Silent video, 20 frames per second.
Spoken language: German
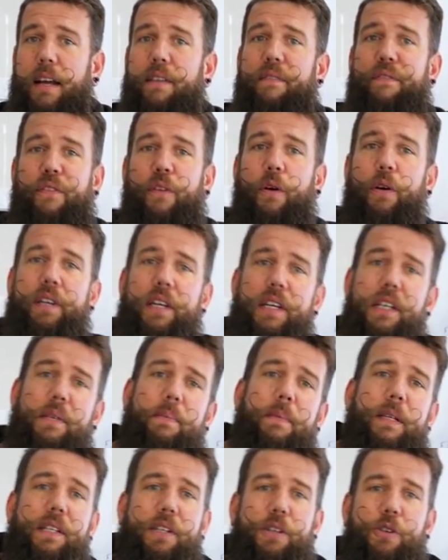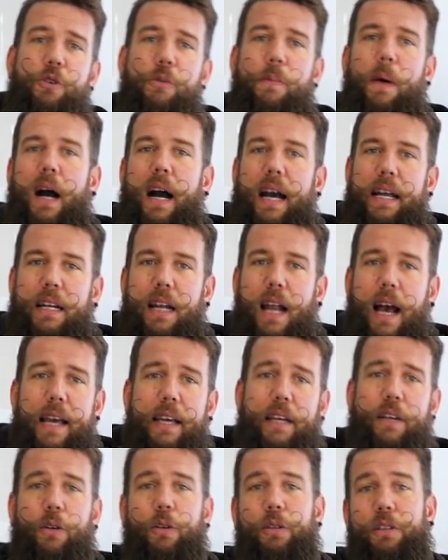dann freue ich mich über ein
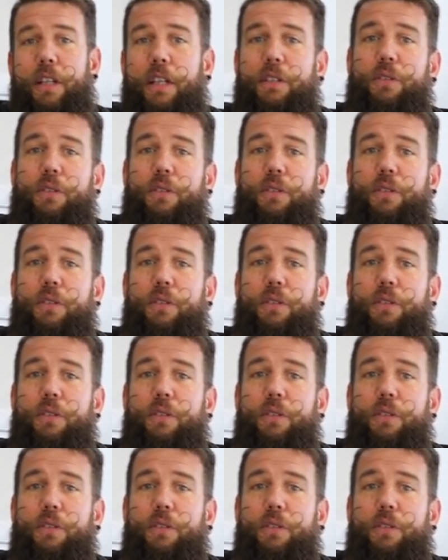Like und